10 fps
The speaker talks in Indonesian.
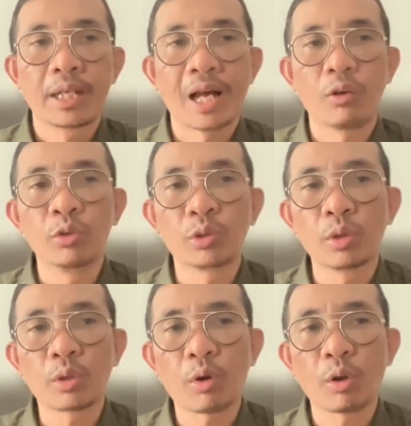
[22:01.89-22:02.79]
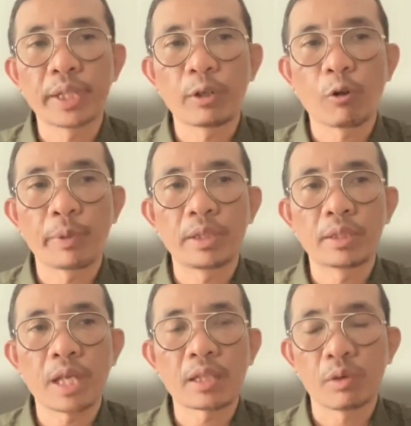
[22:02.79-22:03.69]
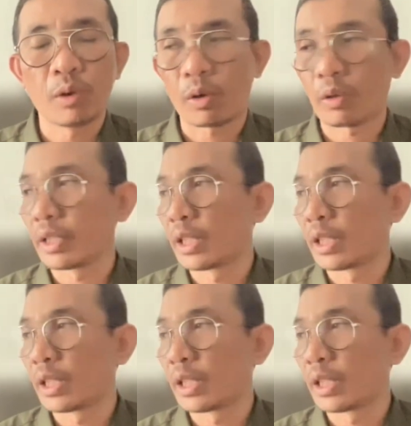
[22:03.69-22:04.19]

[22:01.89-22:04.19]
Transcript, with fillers: Nah, untuk konten komentator